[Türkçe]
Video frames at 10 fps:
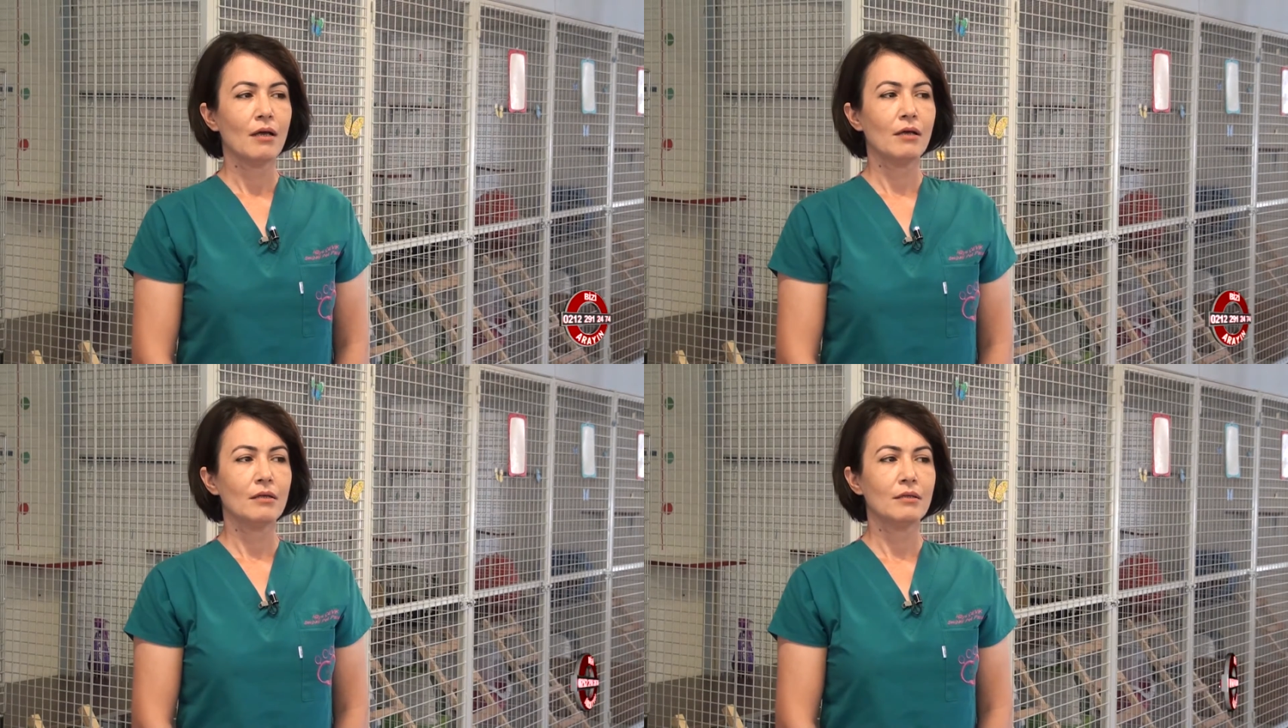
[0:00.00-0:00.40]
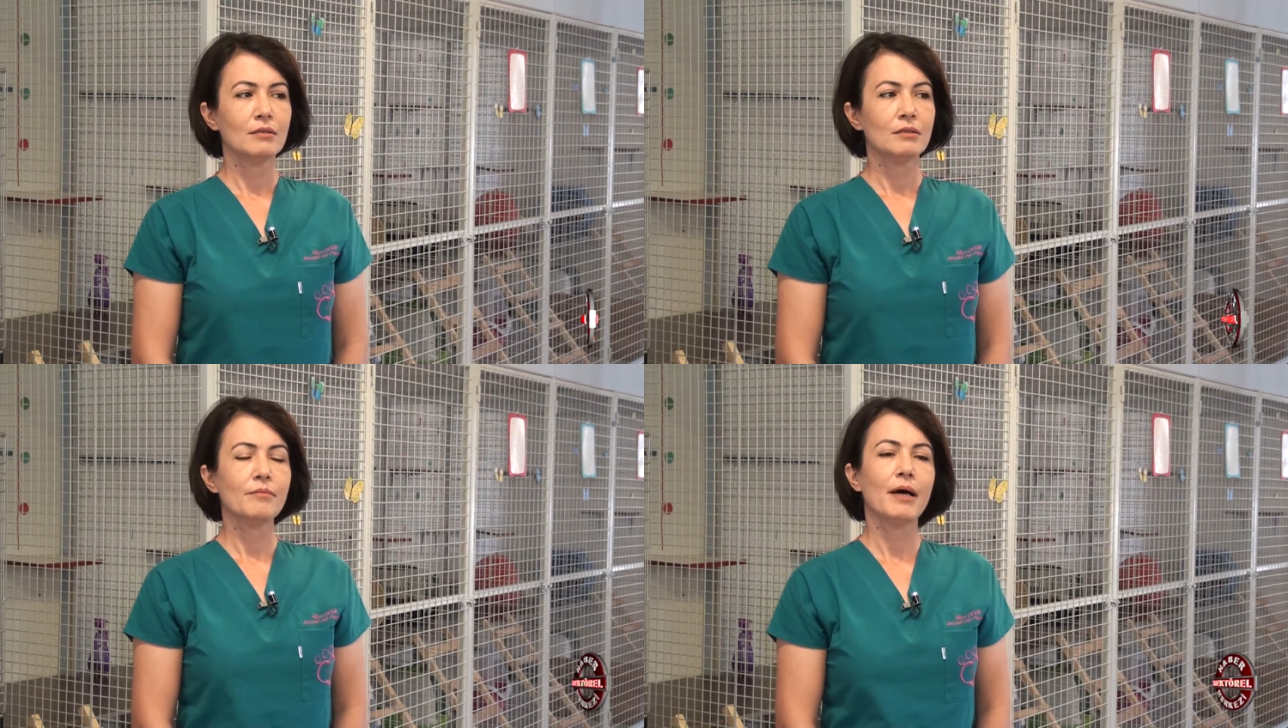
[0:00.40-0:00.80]

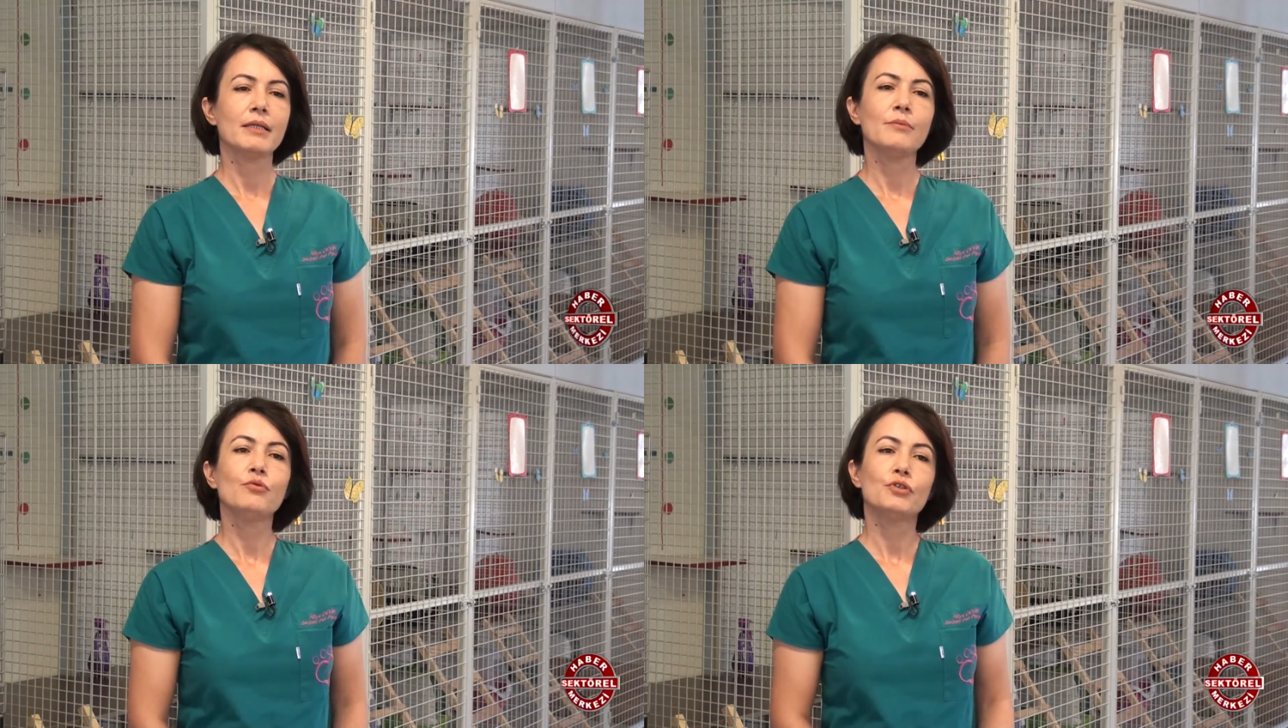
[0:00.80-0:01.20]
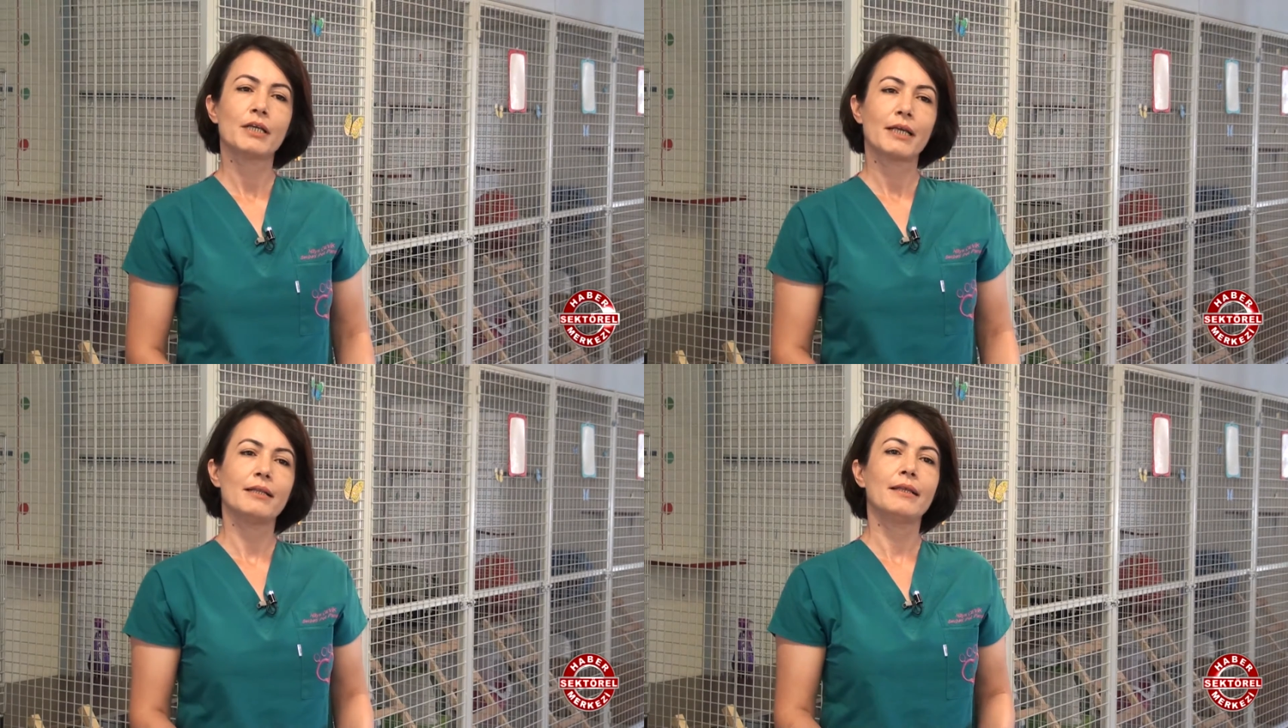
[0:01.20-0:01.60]
e, ben de bu
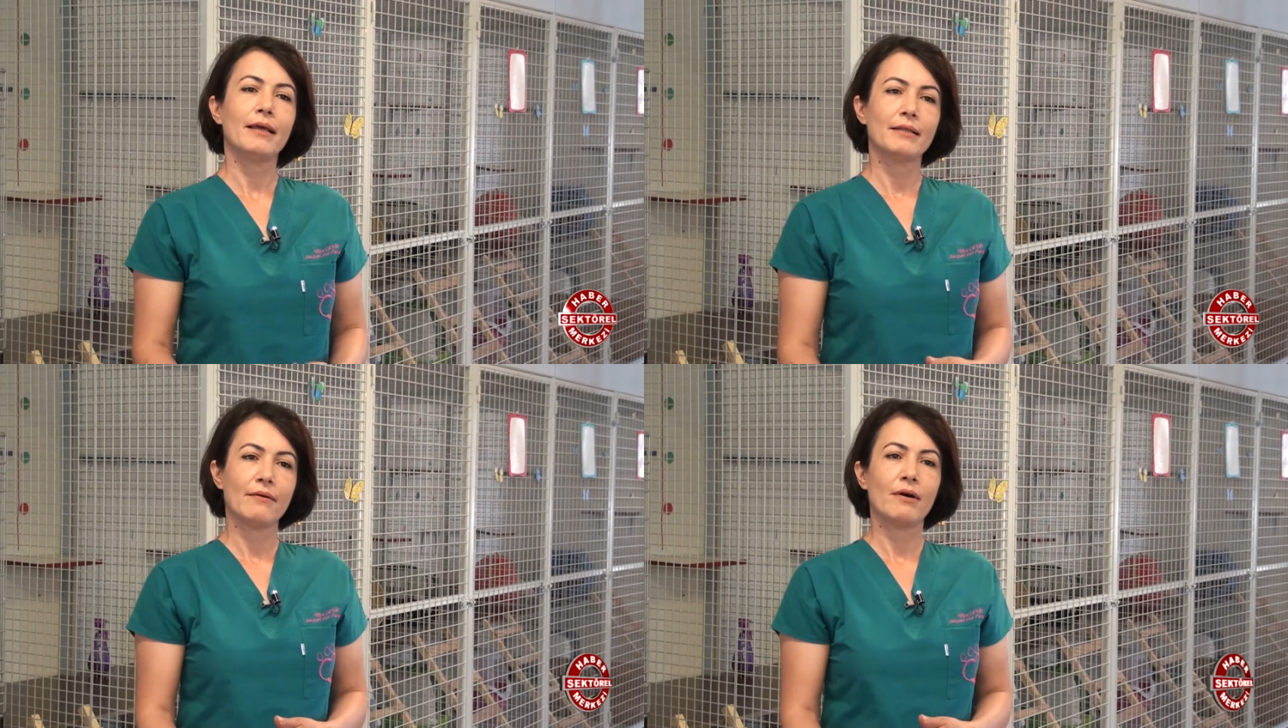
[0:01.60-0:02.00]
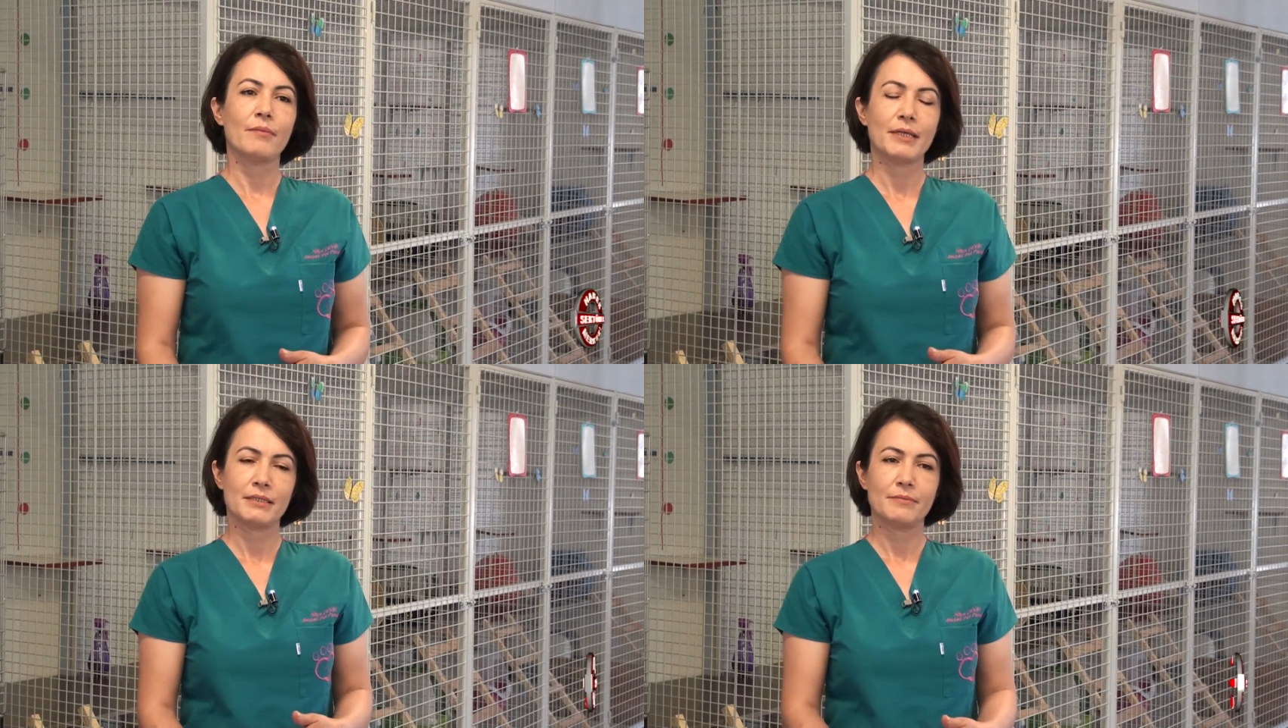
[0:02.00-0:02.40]
şekilde
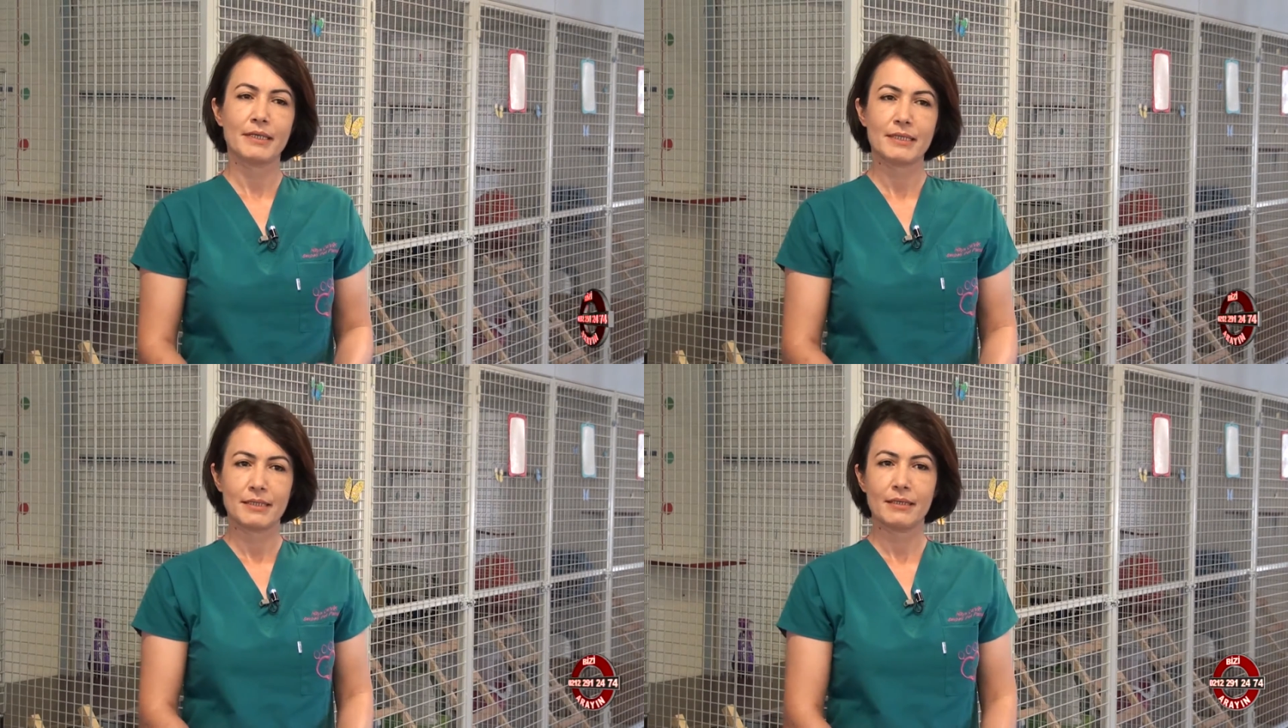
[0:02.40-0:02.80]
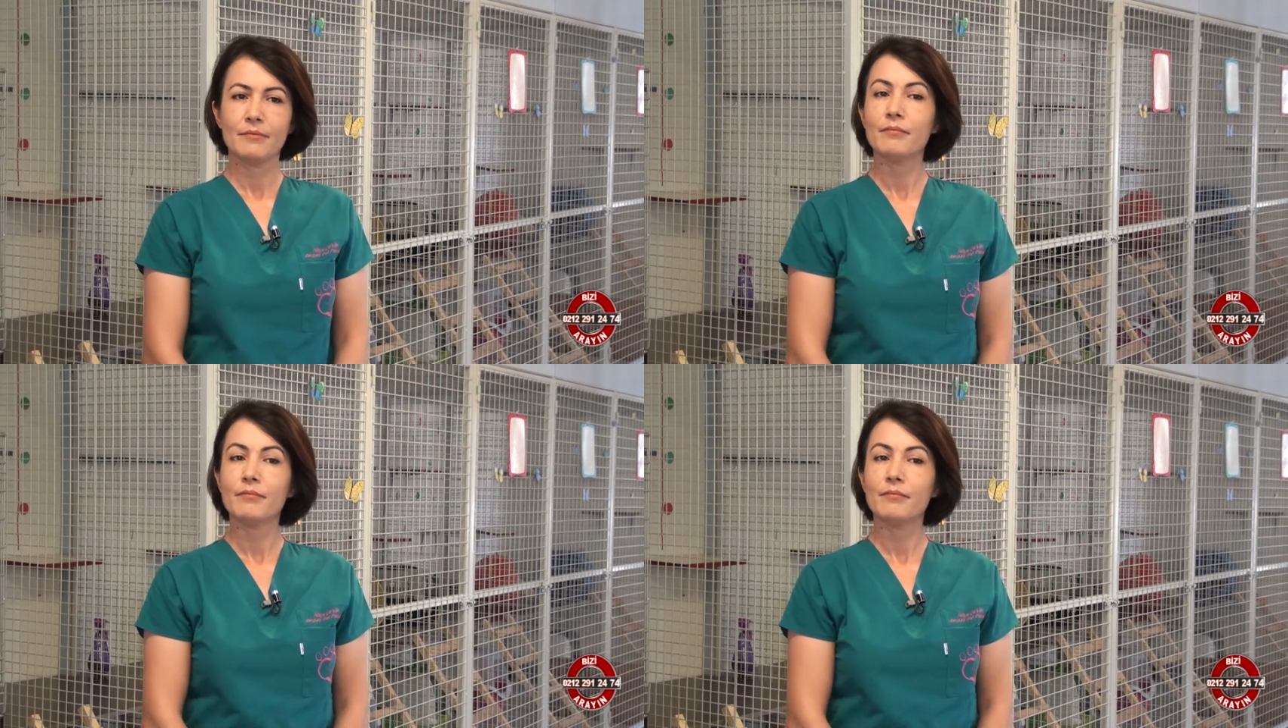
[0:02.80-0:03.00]
devam ettirmek istedim.